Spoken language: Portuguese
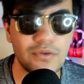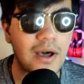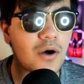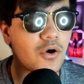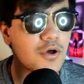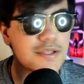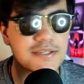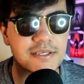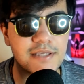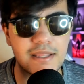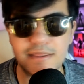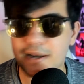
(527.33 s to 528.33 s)
a rosa aqui
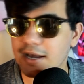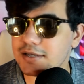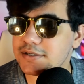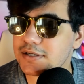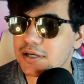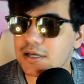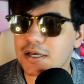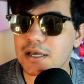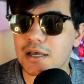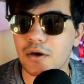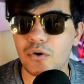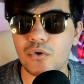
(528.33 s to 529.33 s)
atrás.
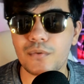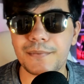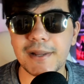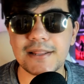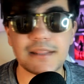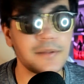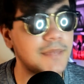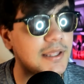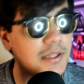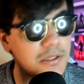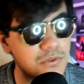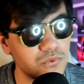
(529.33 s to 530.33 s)
Eu comprei
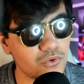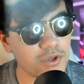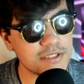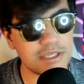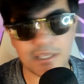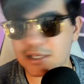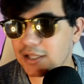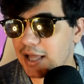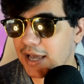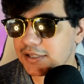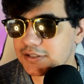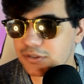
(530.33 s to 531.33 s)
também dois ring
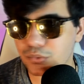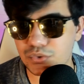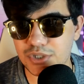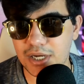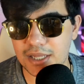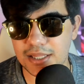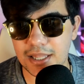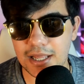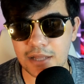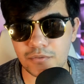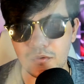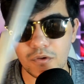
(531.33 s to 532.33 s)
lights, um de cada lado,